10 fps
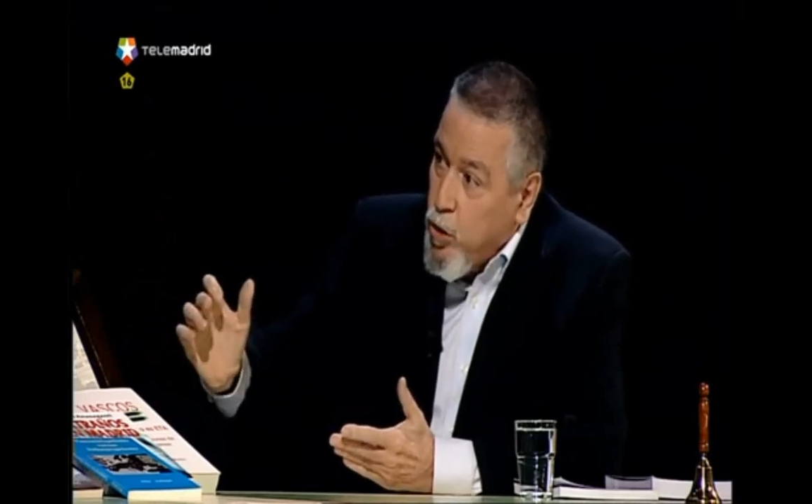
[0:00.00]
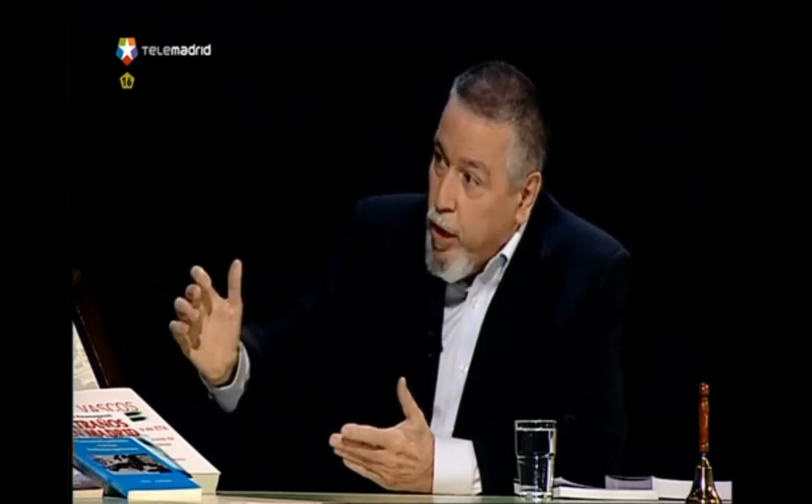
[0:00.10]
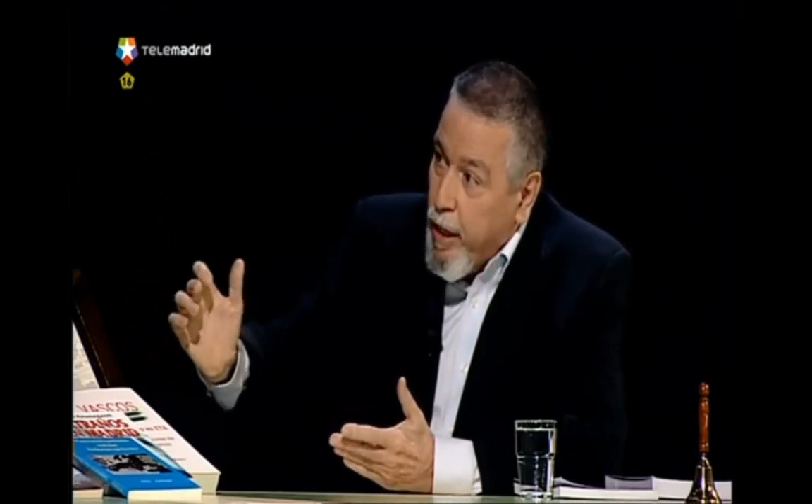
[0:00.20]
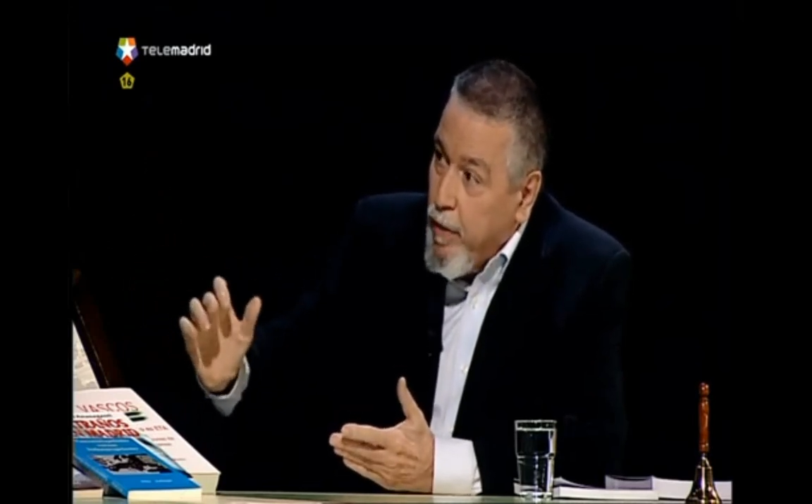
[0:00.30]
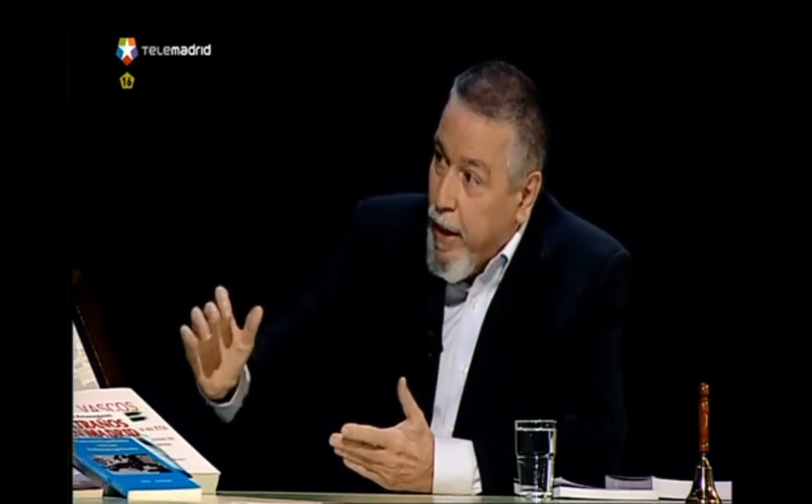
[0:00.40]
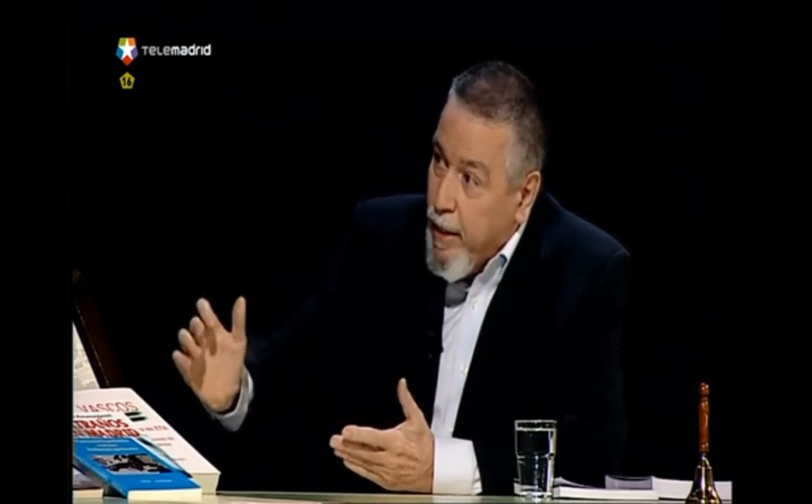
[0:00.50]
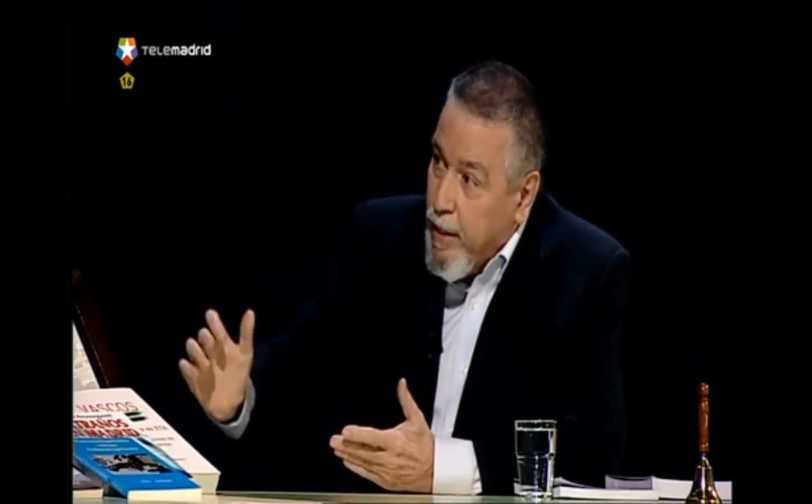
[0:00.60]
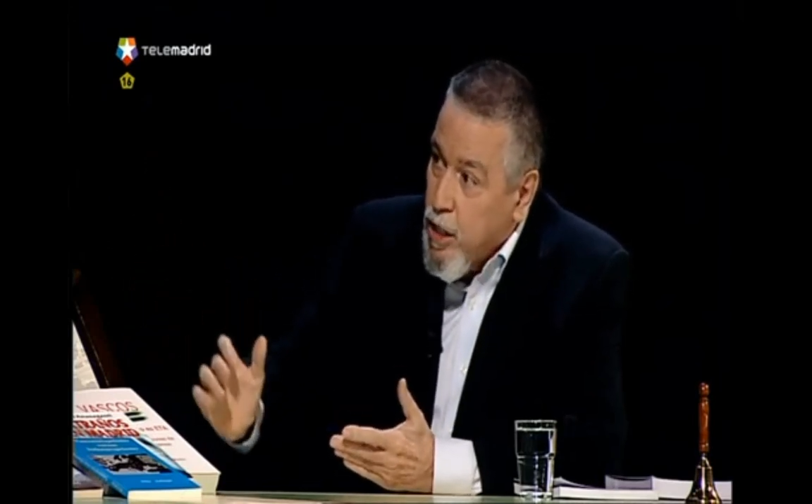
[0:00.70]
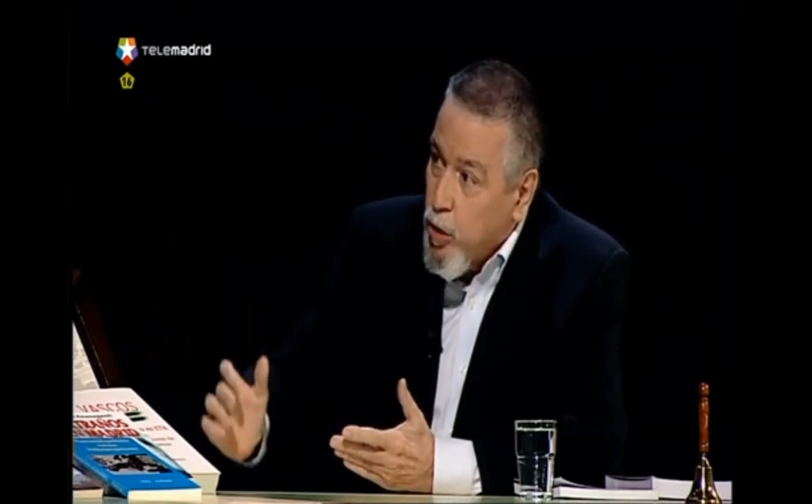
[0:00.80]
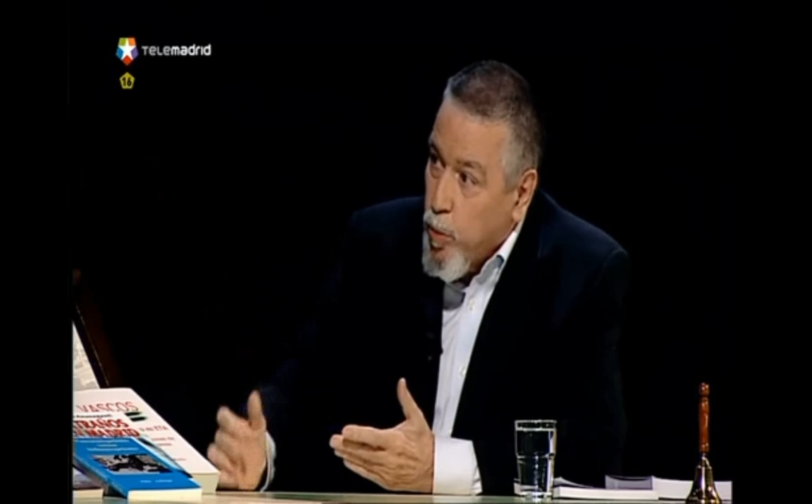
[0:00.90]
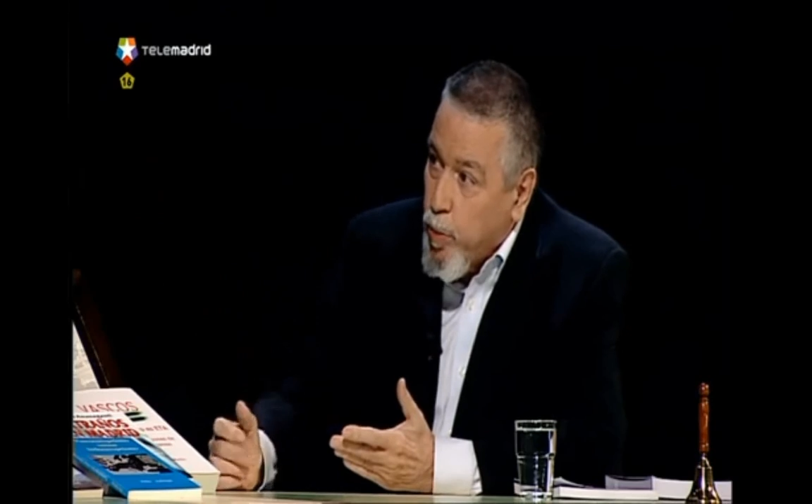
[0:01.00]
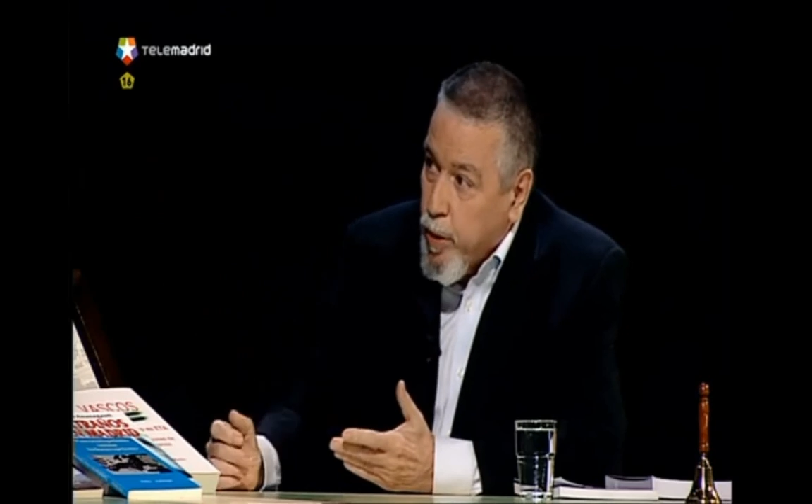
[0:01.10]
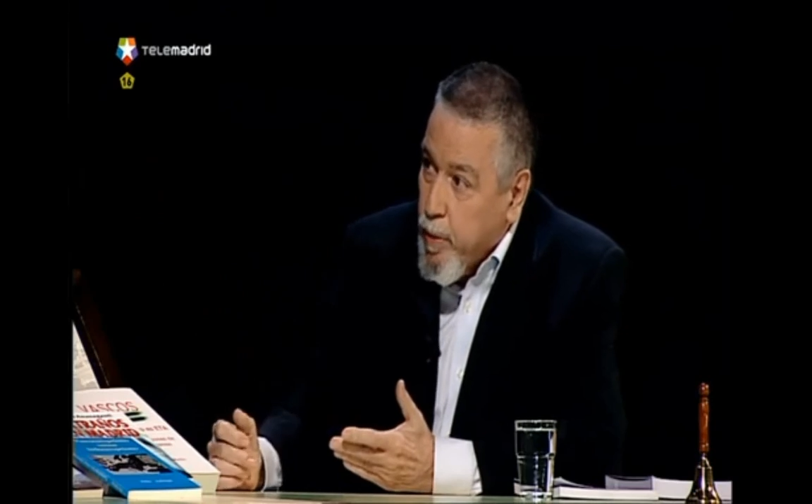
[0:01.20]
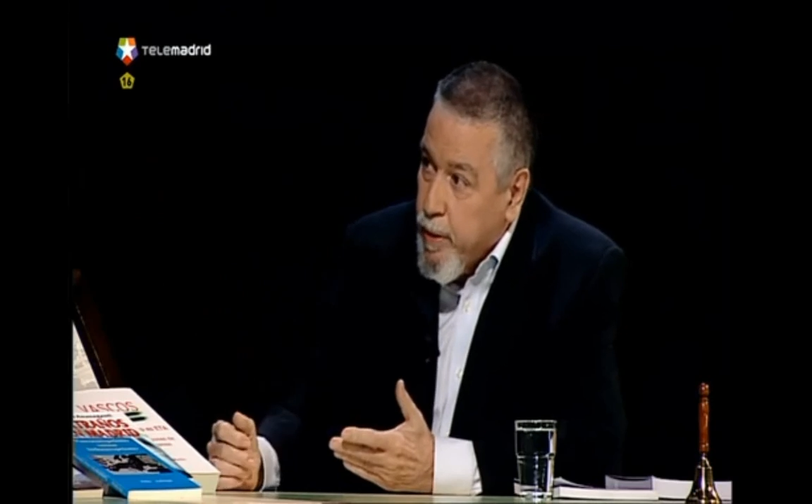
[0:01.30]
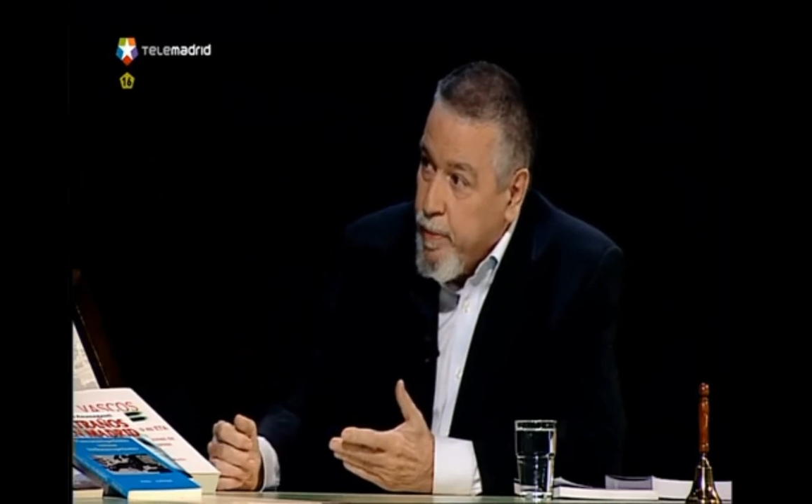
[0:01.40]
son equivalentes en
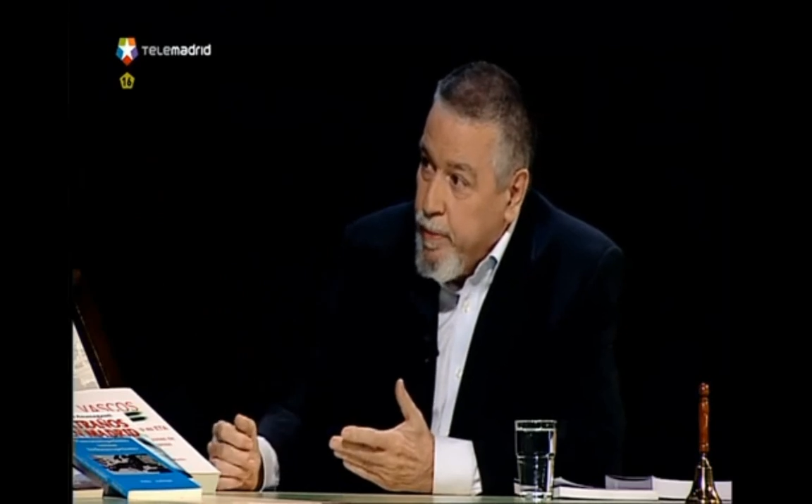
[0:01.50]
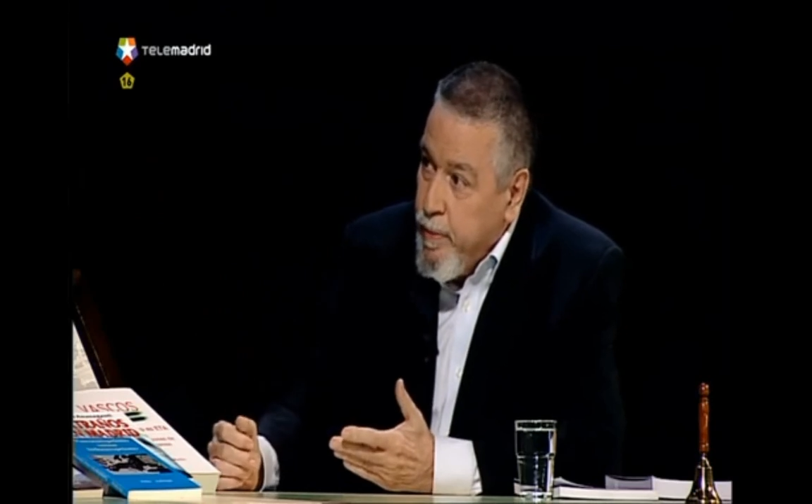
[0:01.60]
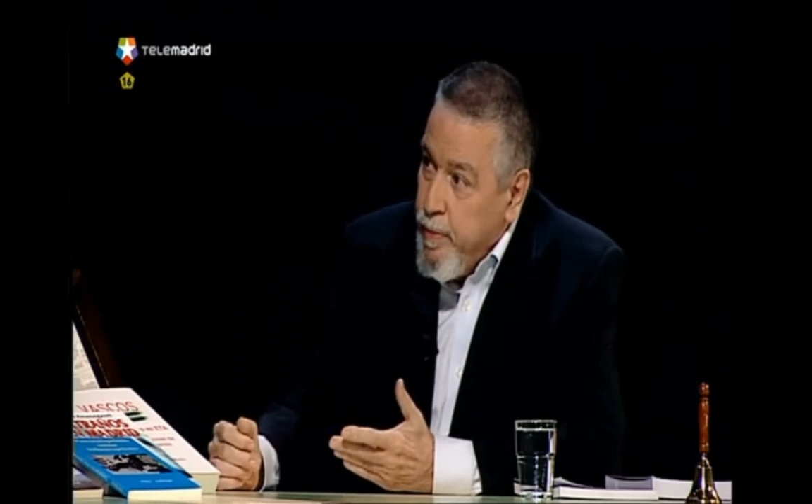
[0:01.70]
toponimia.